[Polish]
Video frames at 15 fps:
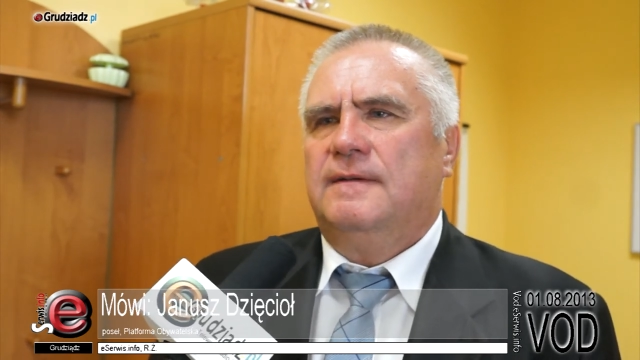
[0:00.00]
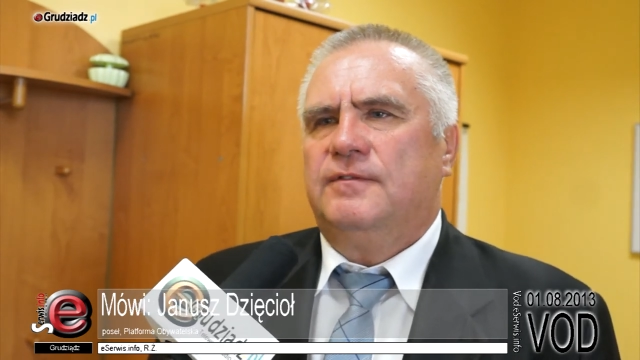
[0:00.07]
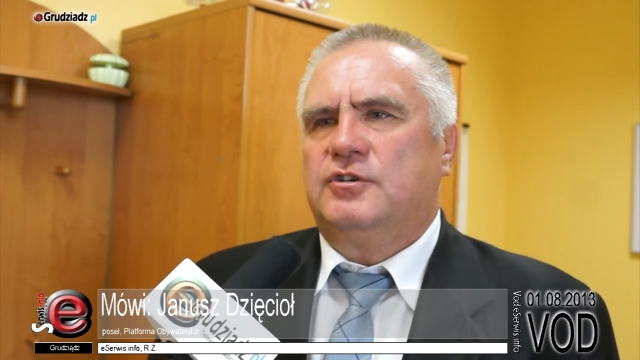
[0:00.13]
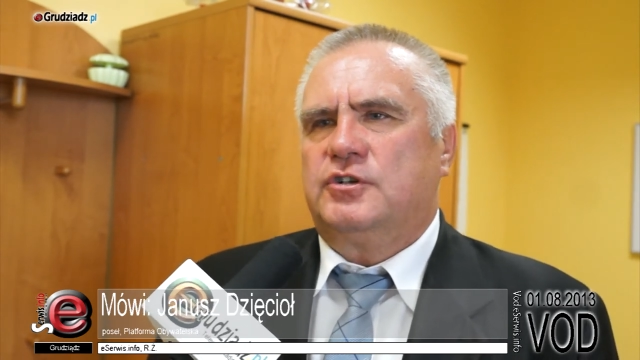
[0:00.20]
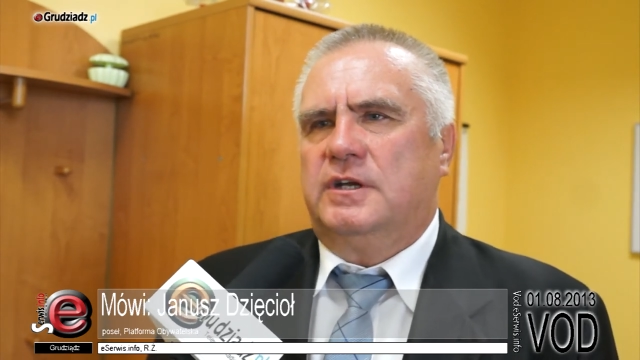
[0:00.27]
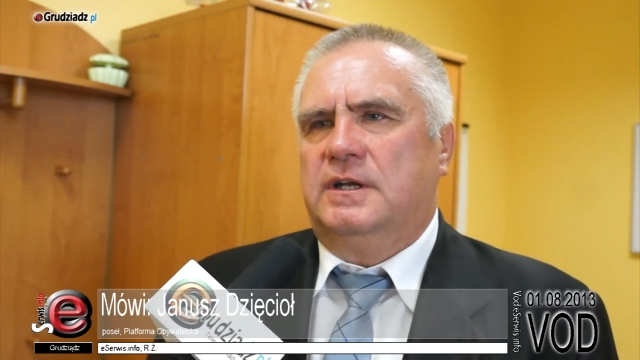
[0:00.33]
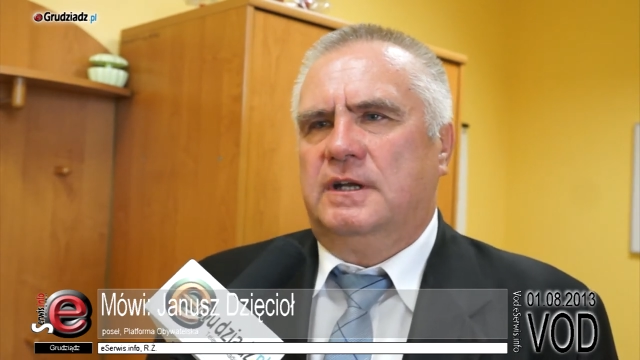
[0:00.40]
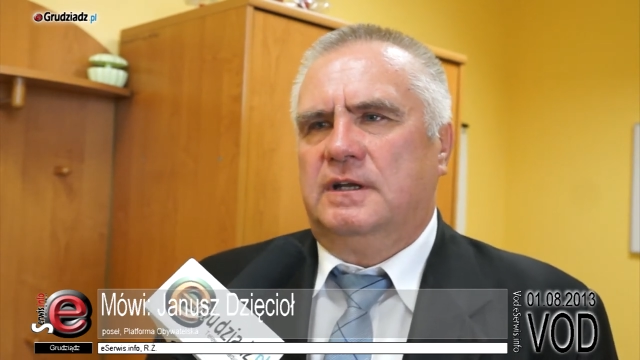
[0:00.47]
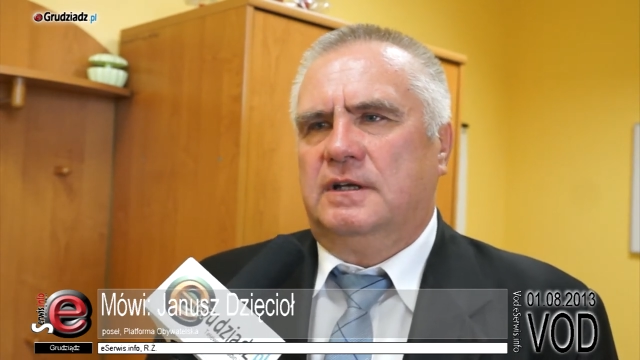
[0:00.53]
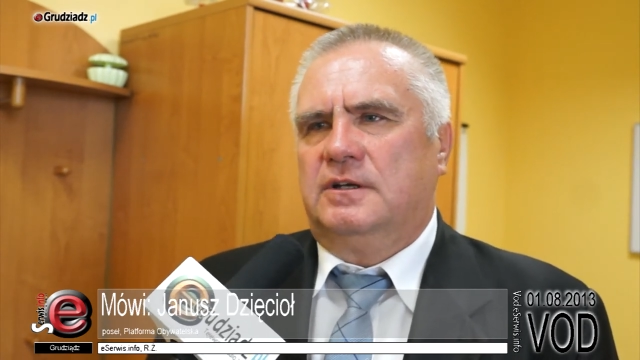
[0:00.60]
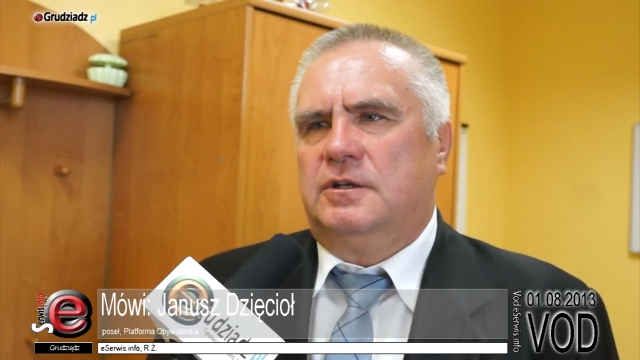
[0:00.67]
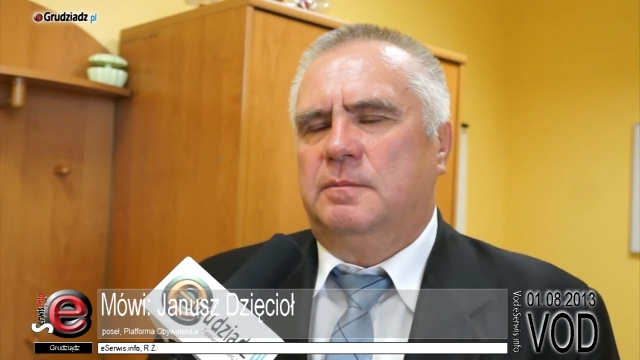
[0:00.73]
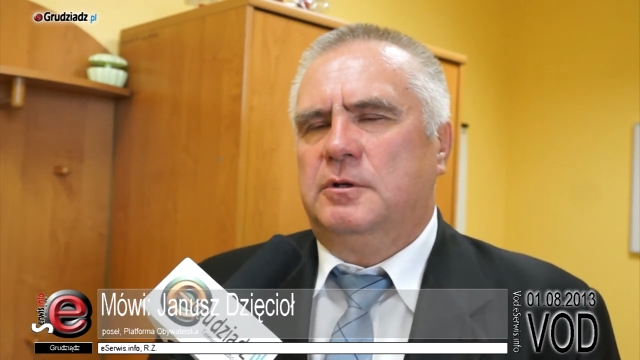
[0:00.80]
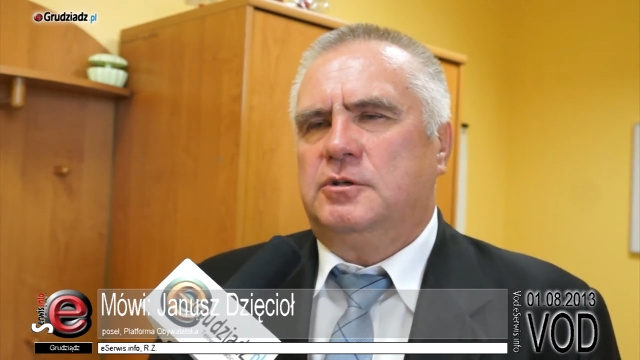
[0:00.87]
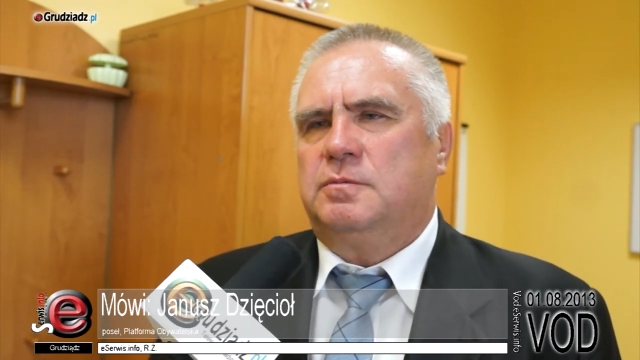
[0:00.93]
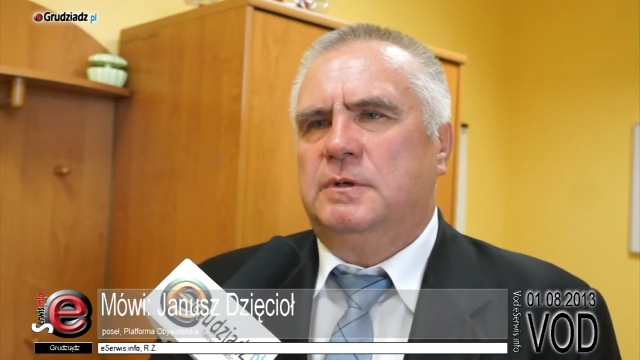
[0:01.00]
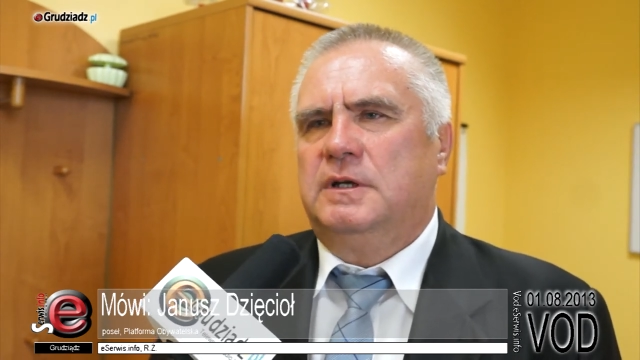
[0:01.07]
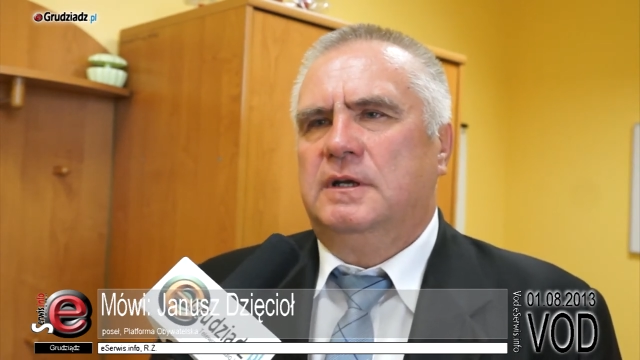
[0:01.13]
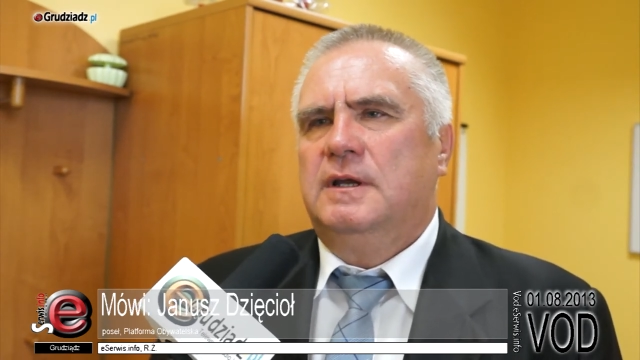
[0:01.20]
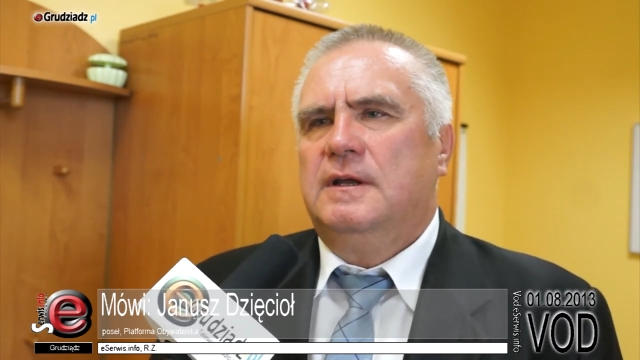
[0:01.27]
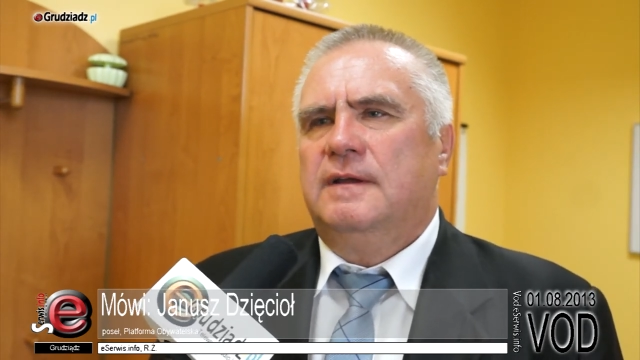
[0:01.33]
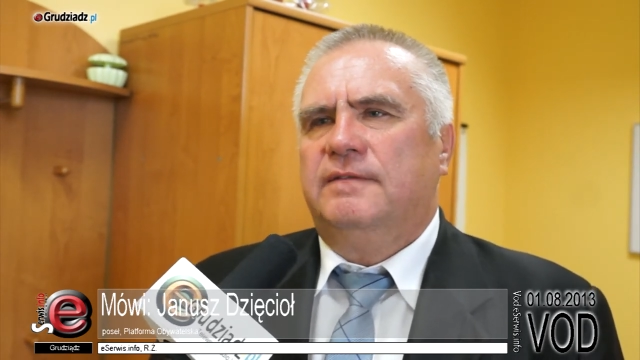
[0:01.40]
że
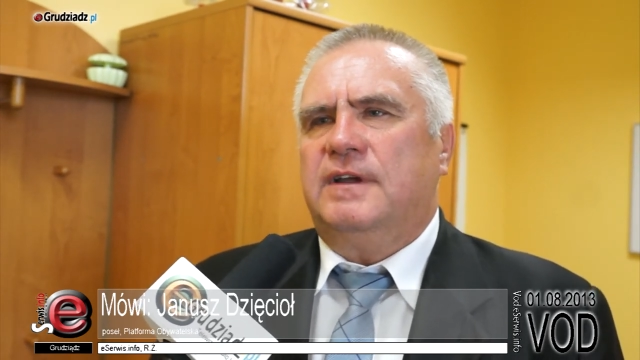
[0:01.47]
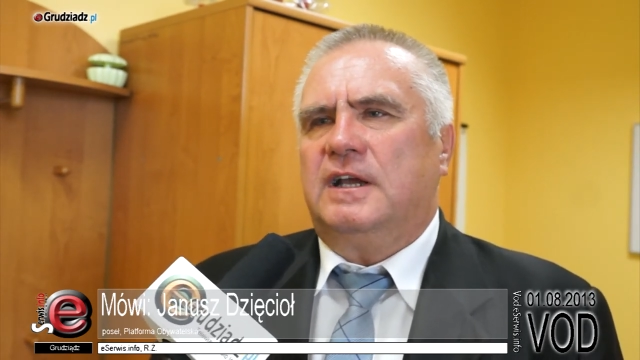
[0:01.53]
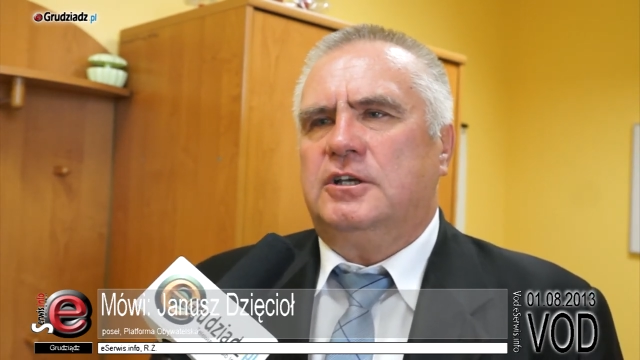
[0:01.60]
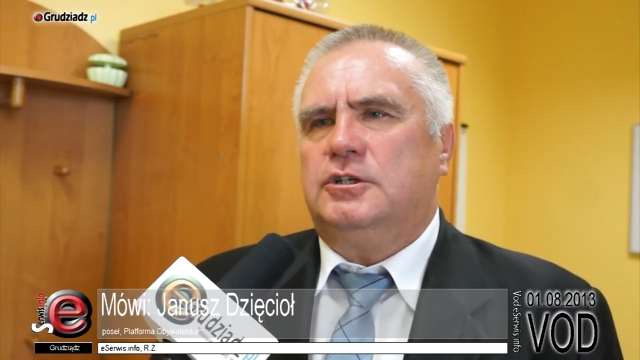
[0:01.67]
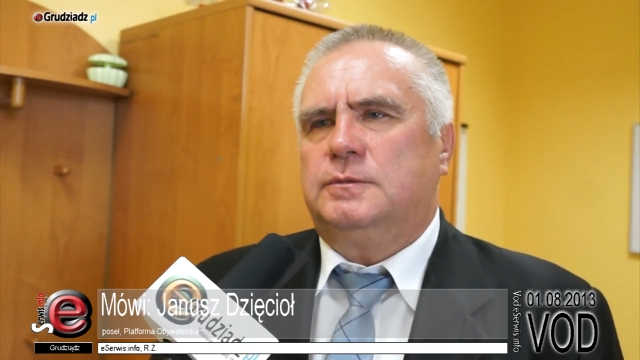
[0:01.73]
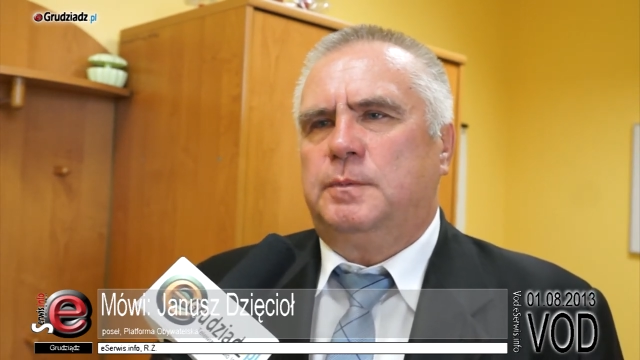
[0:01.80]
gdybyśmy w jakiś